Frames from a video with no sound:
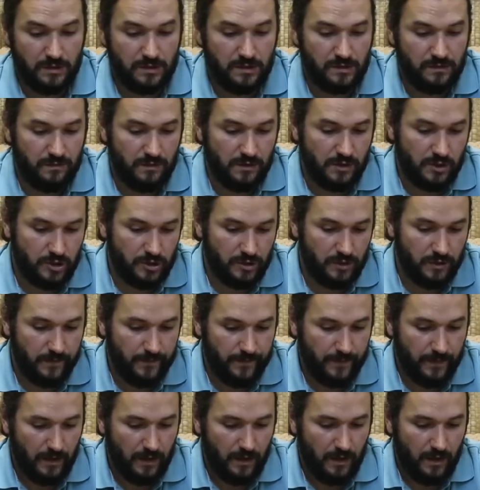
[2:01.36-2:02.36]
и свежий.
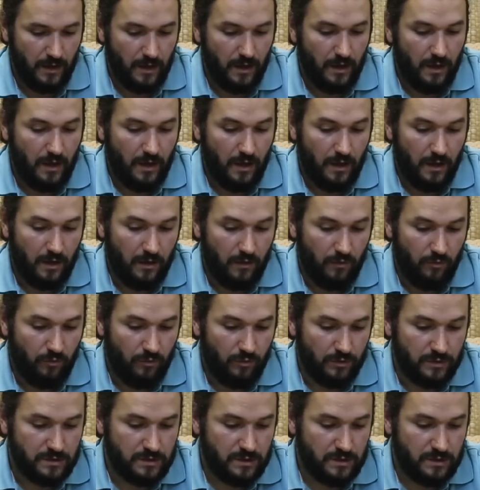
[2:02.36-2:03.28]
А вот.